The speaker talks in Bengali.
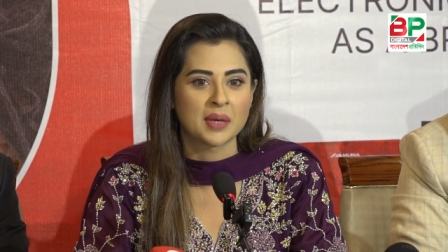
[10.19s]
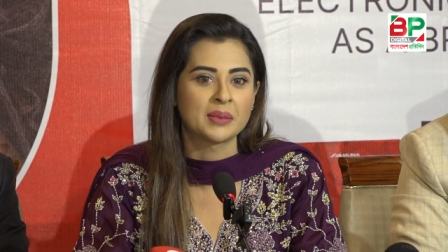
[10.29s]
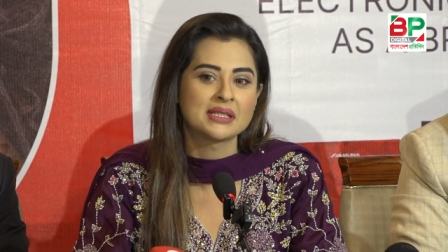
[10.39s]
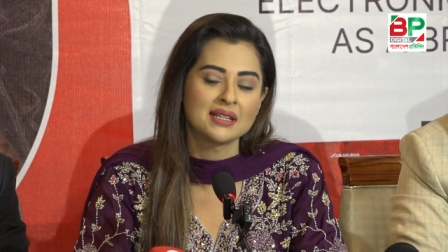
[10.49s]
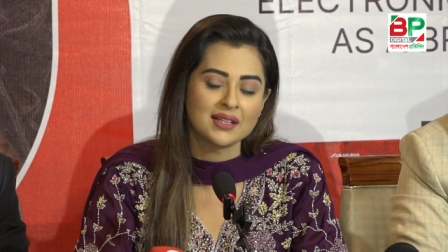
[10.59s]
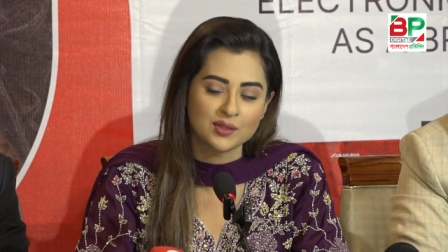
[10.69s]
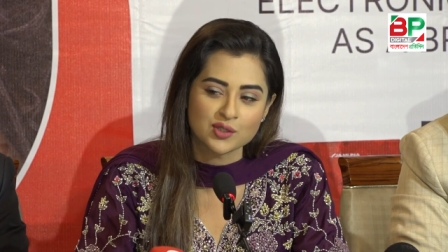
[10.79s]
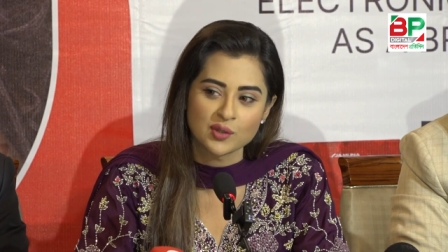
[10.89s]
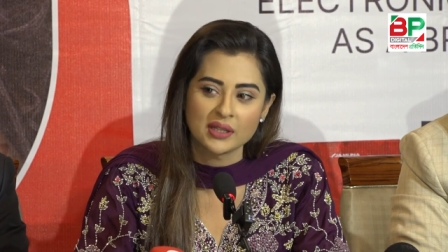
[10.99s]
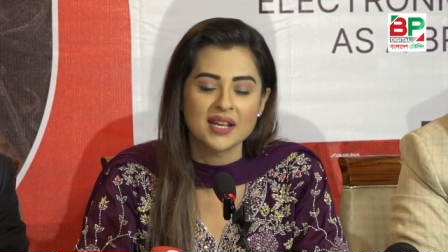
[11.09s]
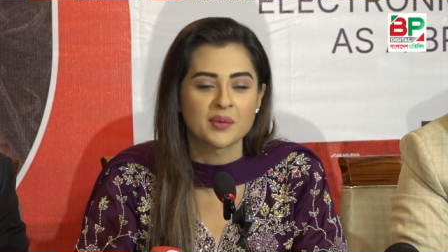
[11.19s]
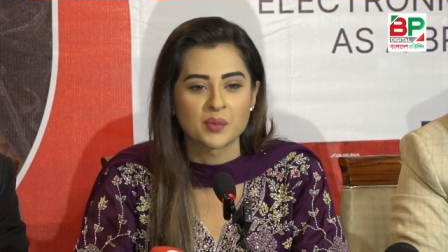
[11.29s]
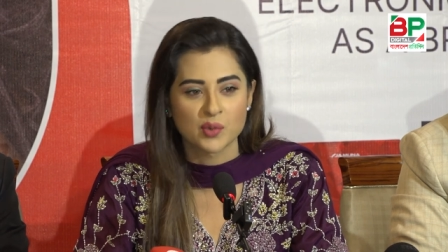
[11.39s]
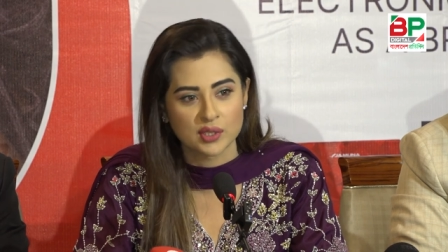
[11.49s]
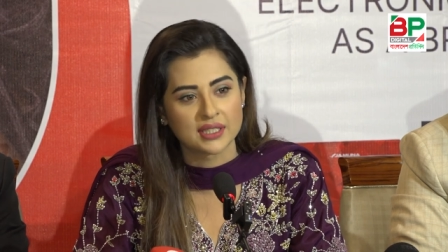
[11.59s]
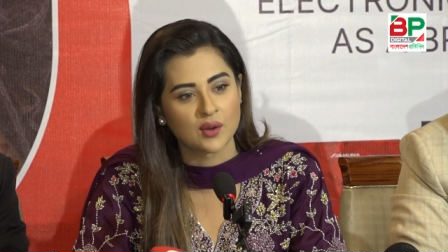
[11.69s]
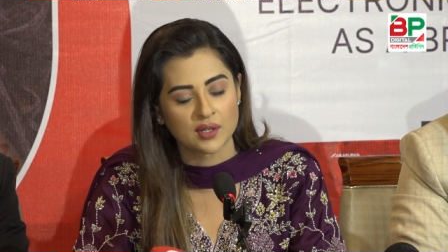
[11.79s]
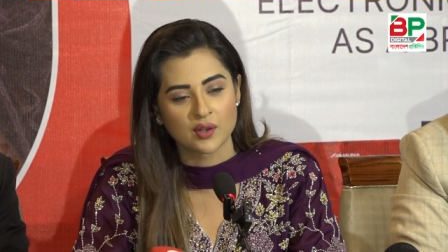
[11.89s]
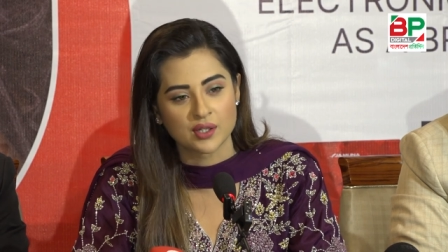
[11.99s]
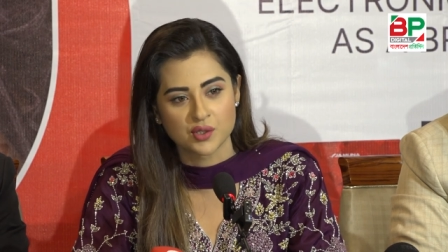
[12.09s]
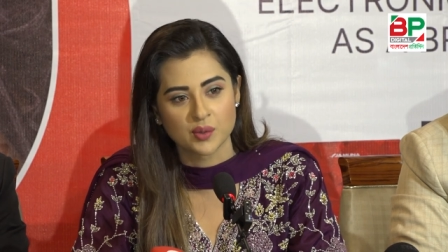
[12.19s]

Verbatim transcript: বাবা ছেলে দুজনকেই আমার পক্ষ থেকে অনেক অনেক